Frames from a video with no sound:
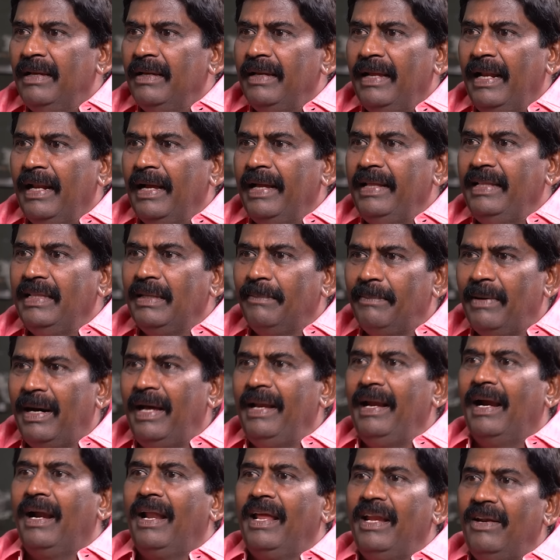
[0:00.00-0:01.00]
ஏன்னா இந்த
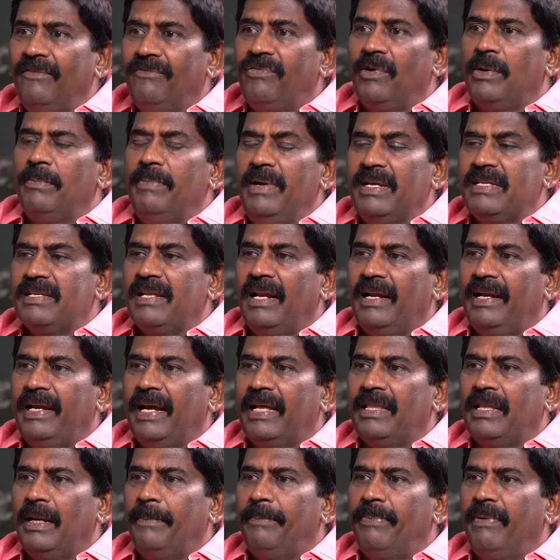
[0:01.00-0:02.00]
மாதிரியான இன்ஃபர்மேஷனை
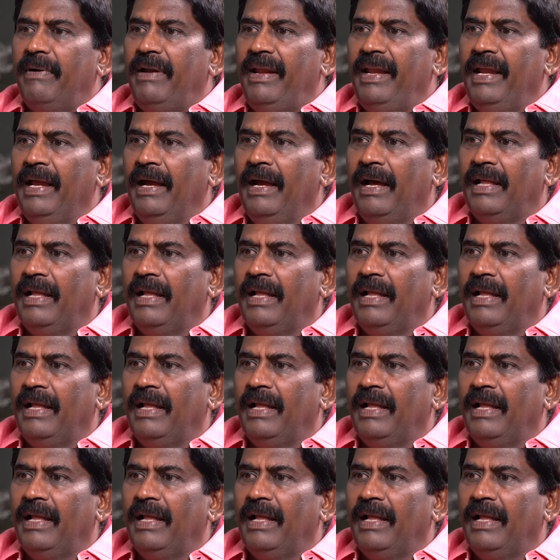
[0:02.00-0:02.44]
கேதர் பண்ணி